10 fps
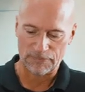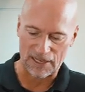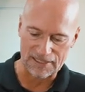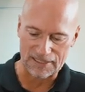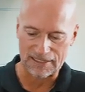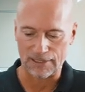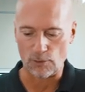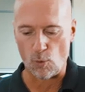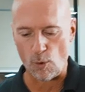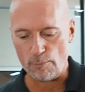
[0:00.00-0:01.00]
Da ist es dann
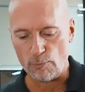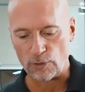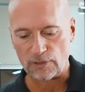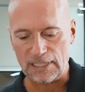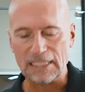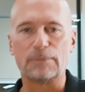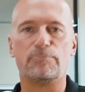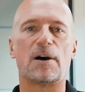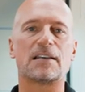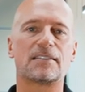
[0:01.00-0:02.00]
oben
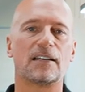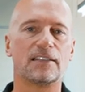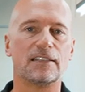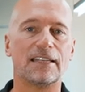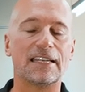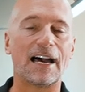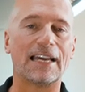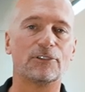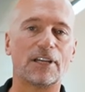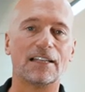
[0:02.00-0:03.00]
montiert, passt dann in den
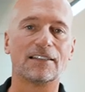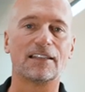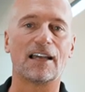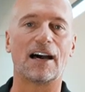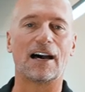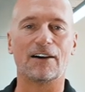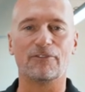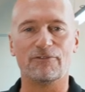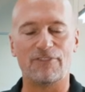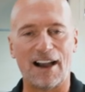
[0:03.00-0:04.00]
ein oder anderen
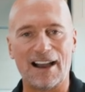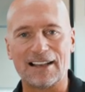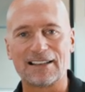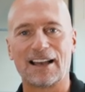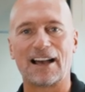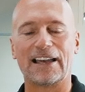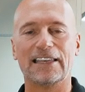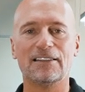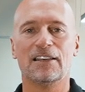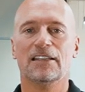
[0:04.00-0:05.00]
Wagen
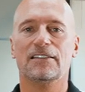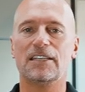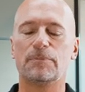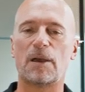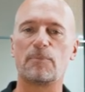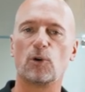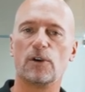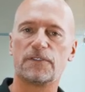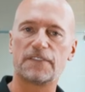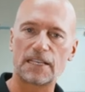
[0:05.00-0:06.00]
rein, nicht beim
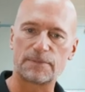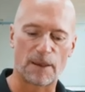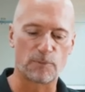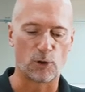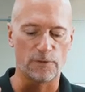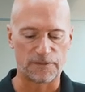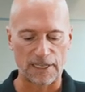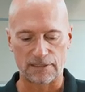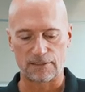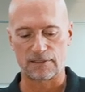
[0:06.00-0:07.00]
Golf 6. Beim Golf
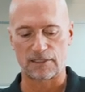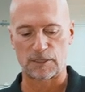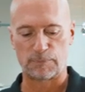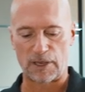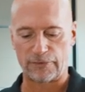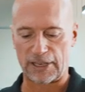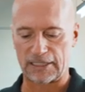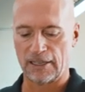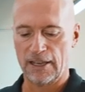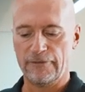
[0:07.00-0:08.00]
6 ist es jetzt
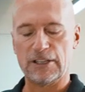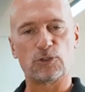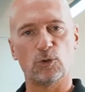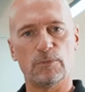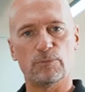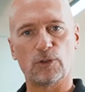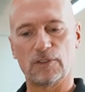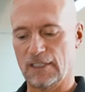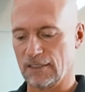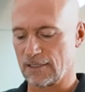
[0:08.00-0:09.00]
perfekt, wenn es unten
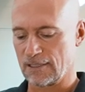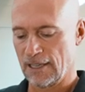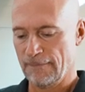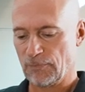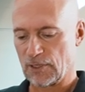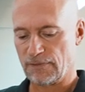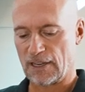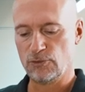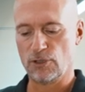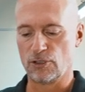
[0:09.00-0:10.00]
montiert ist. Das war
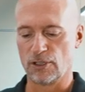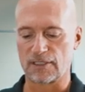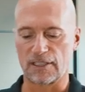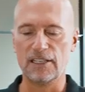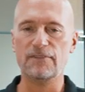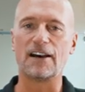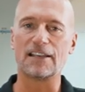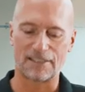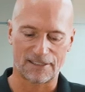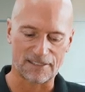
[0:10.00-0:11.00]
nur ein kurzer
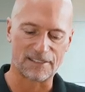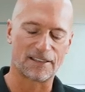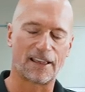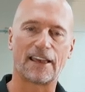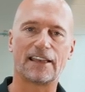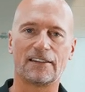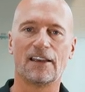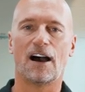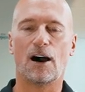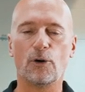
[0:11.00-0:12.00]
Hinweis, dass das Gerät
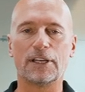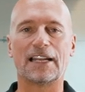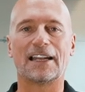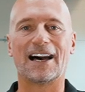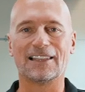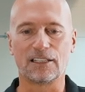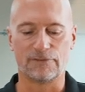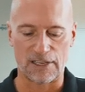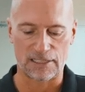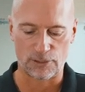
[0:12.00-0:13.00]
auch in einer
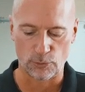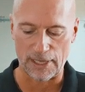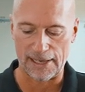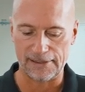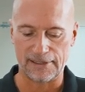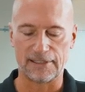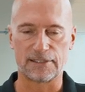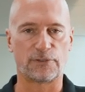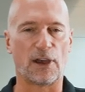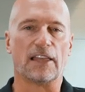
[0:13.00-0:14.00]
anderen Version erhältlich
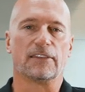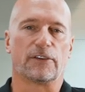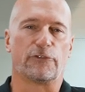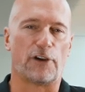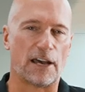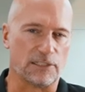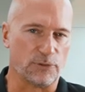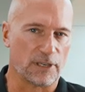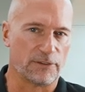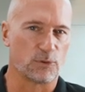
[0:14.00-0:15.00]
ist für andere
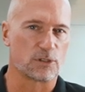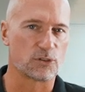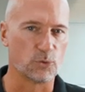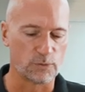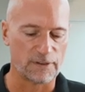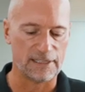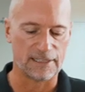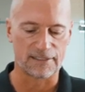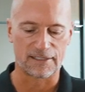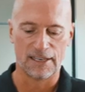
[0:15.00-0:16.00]
Fahrzeuge, wo das notwendig
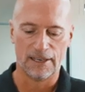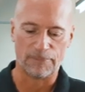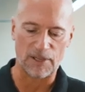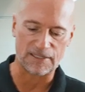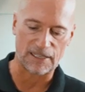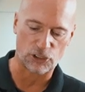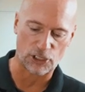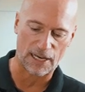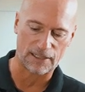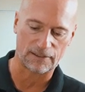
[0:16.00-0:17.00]
ist, dass der
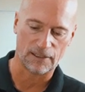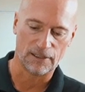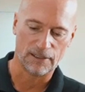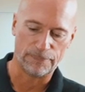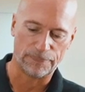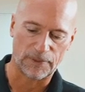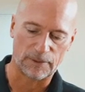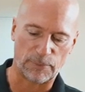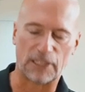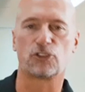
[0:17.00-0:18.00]
Schacht
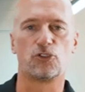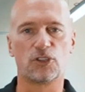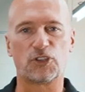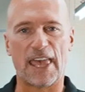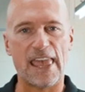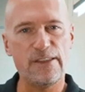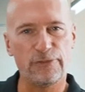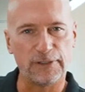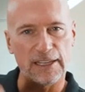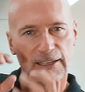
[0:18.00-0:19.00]
praktisch nur zur
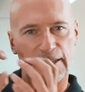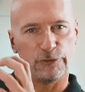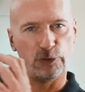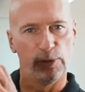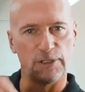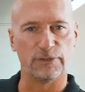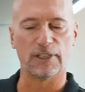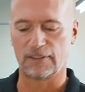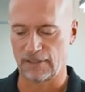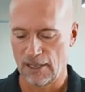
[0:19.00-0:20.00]
Hälfte gefüllt
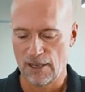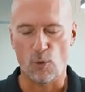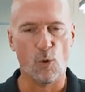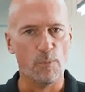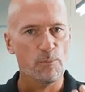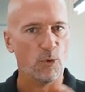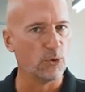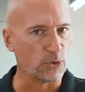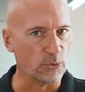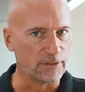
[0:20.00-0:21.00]
wird, oben
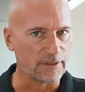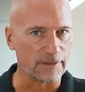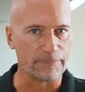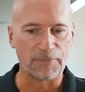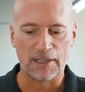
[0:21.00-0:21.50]
oder unten.